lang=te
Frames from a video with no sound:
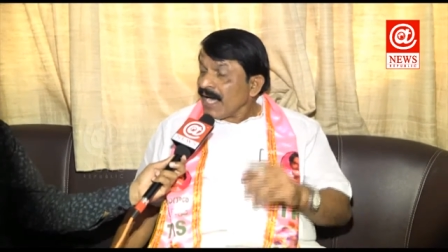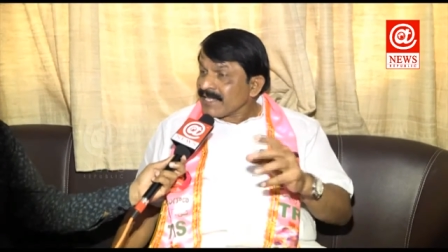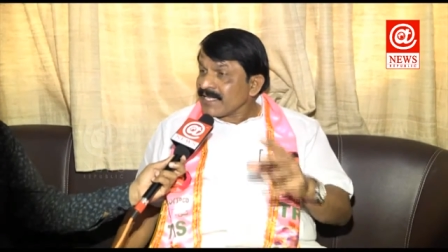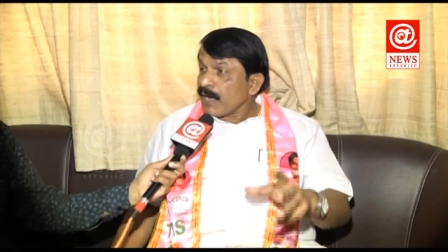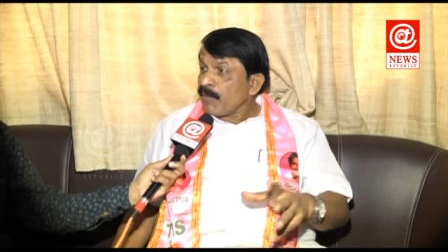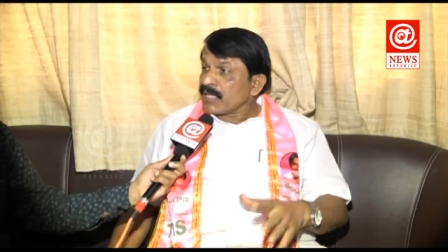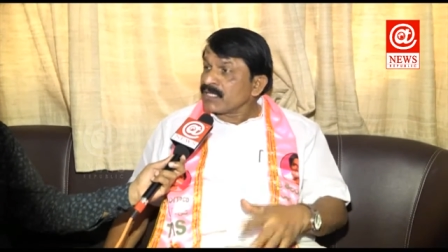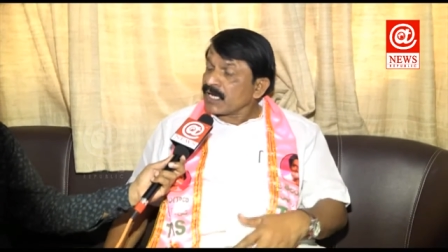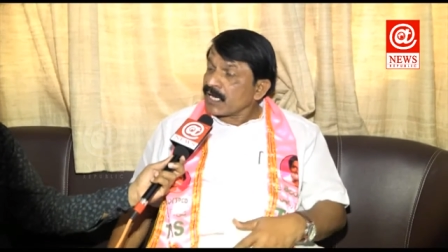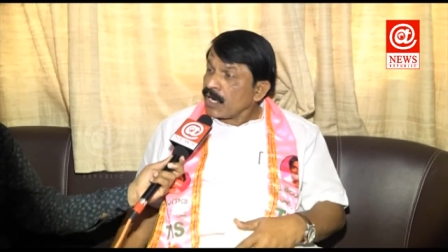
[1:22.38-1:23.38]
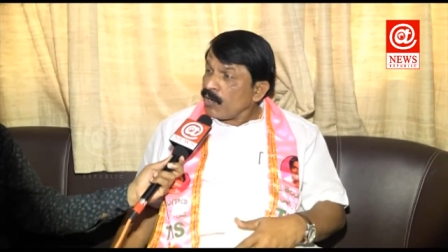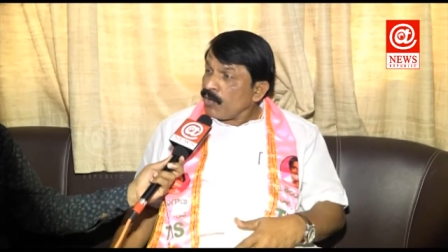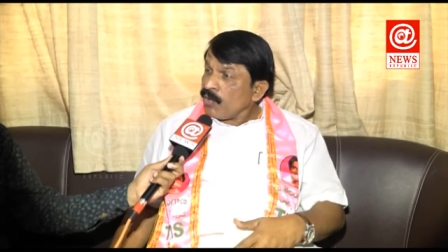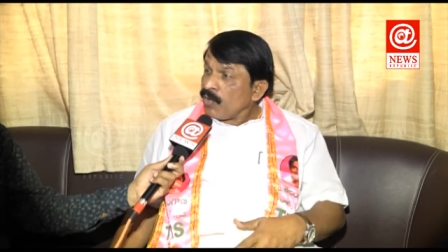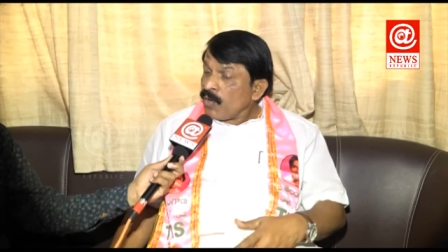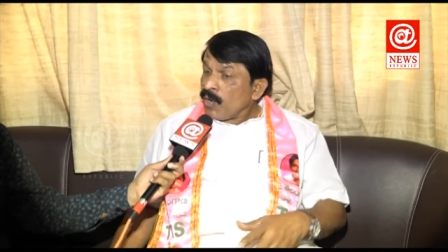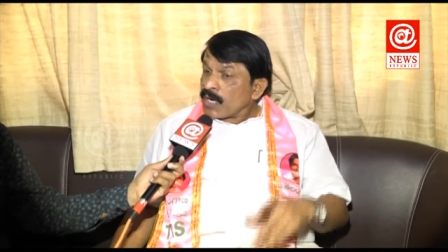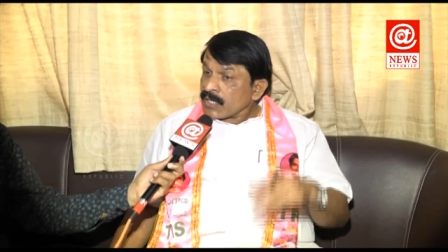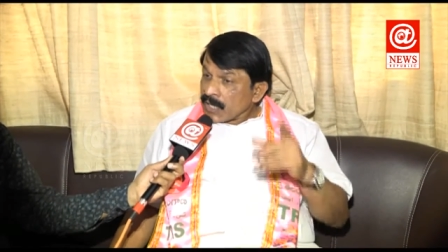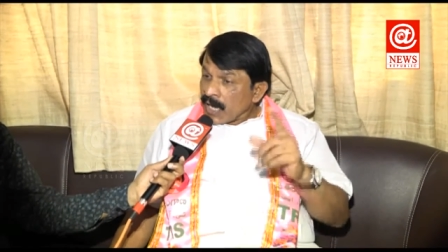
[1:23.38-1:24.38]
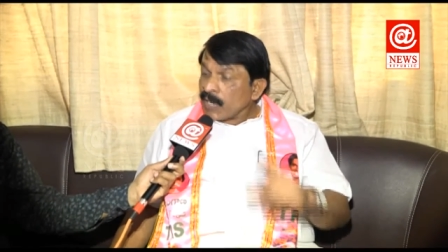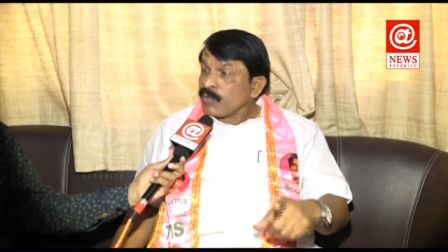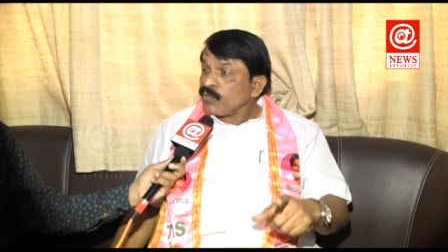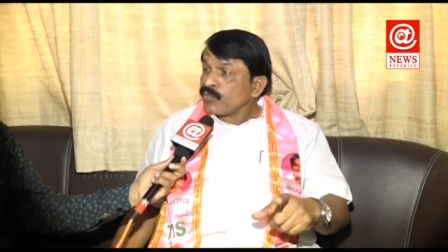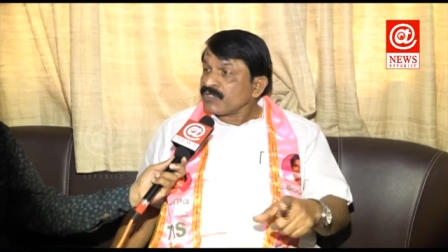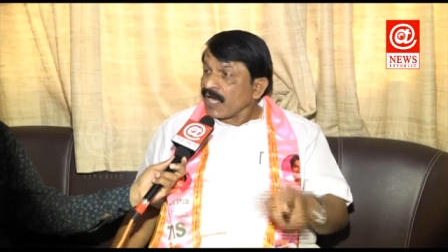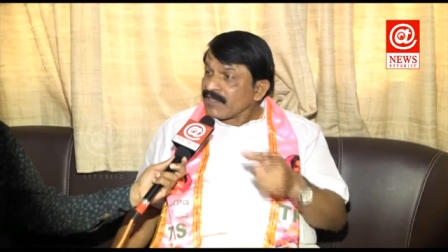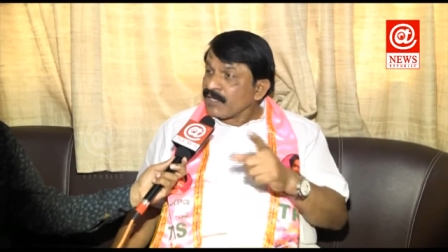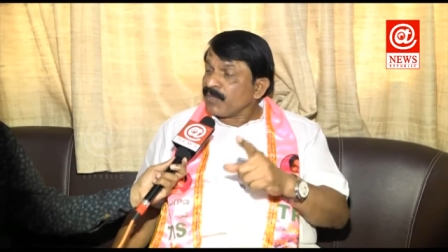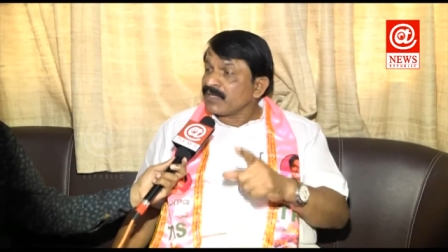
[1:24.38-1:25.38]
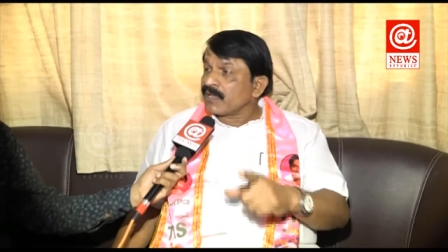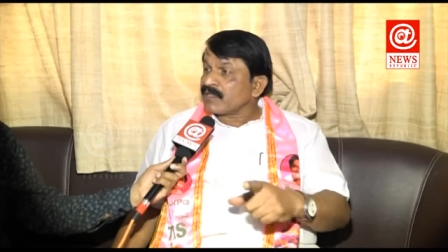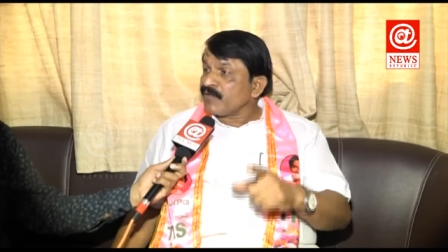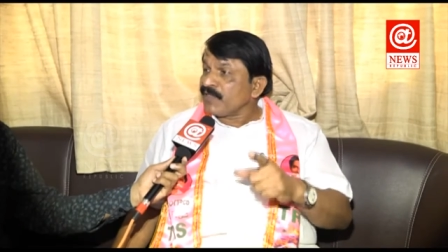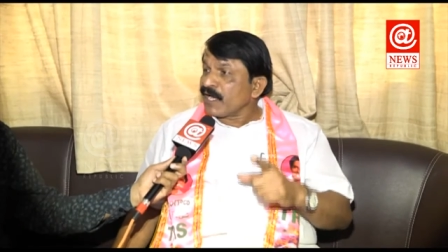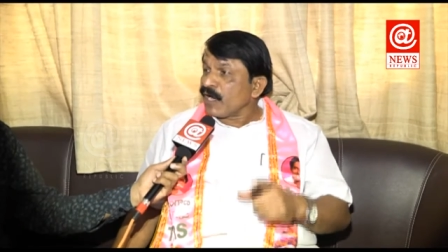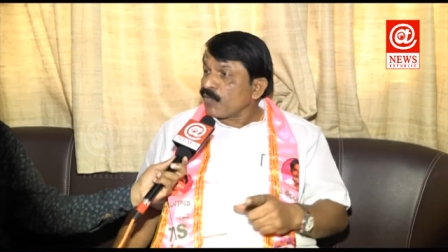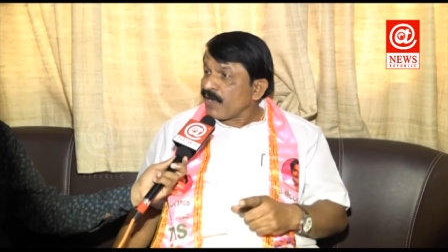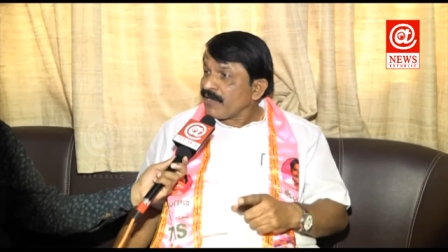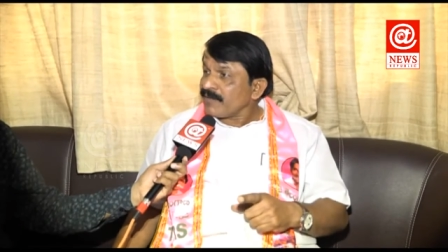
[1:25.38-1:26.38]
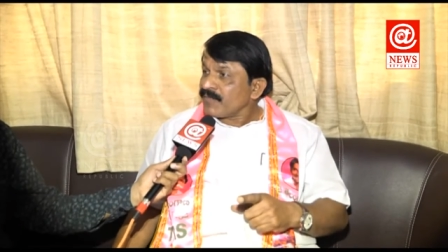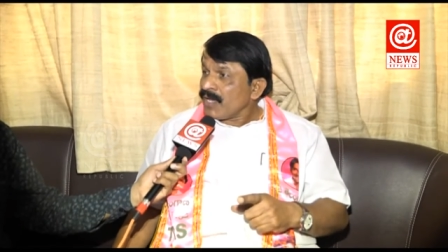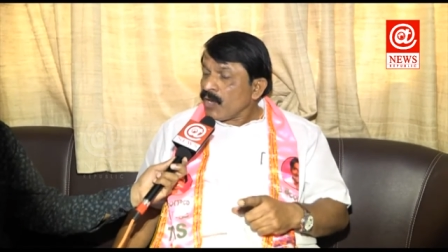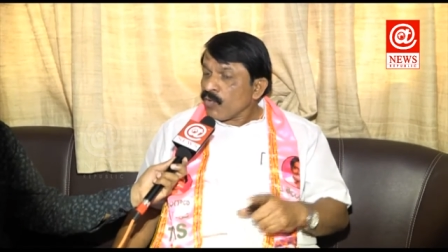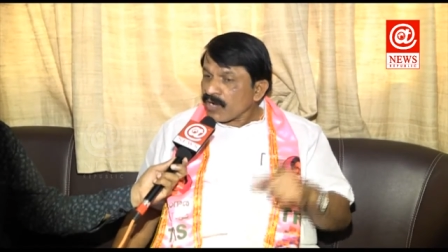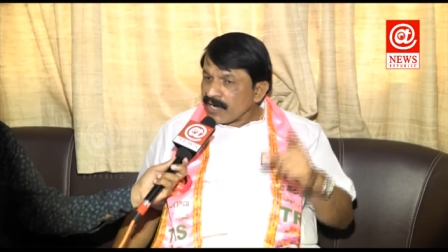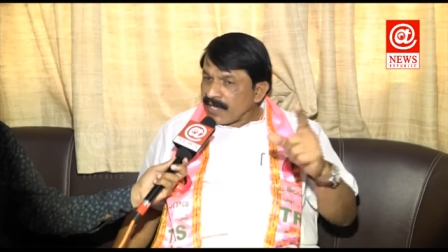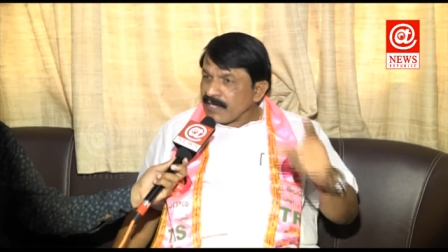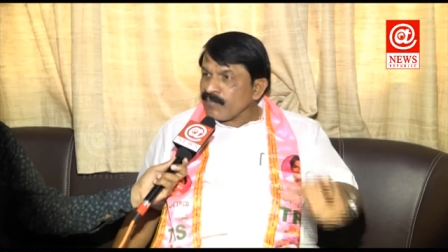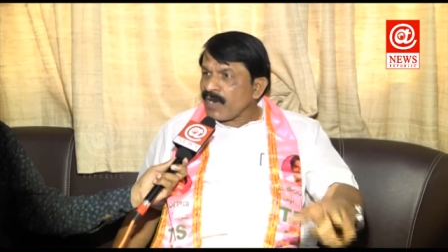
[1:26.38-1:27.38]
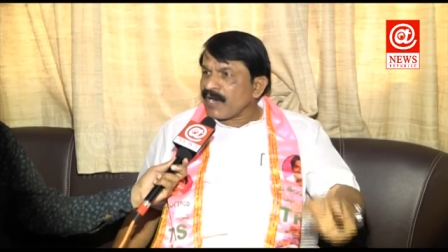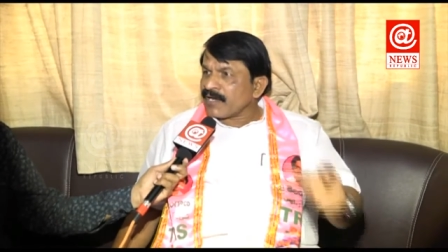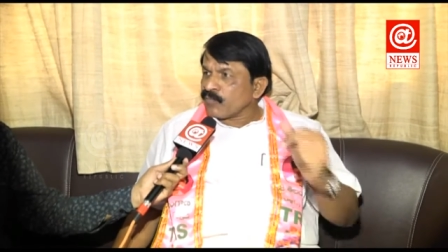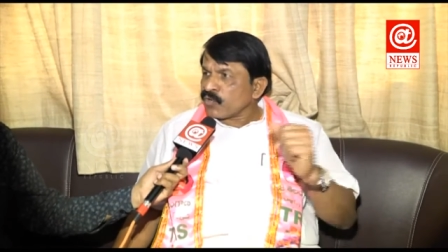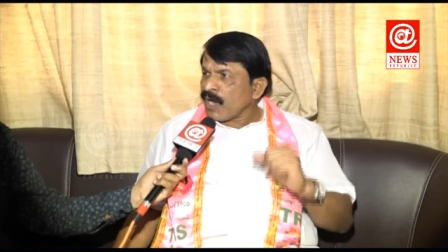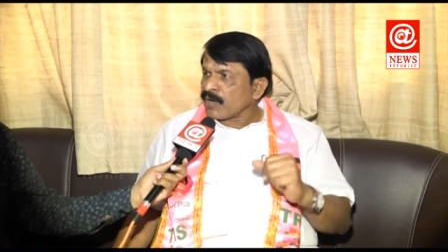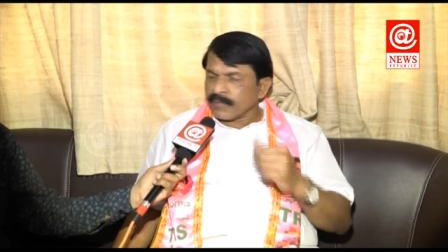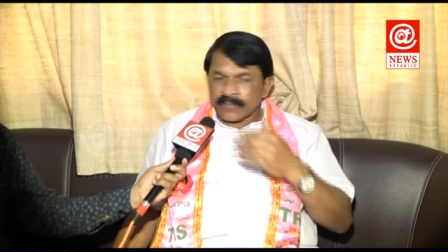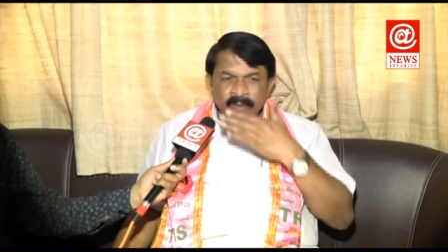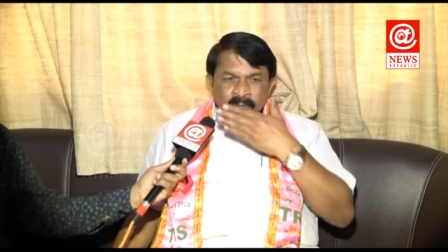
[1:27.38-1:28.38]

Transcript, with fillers: హైదరాబాద్ నగరంలో నాడు శాంతి భద్రత ఏ విధంగా ఉన్నాయి ఒక నయం లాంటి ముఠాను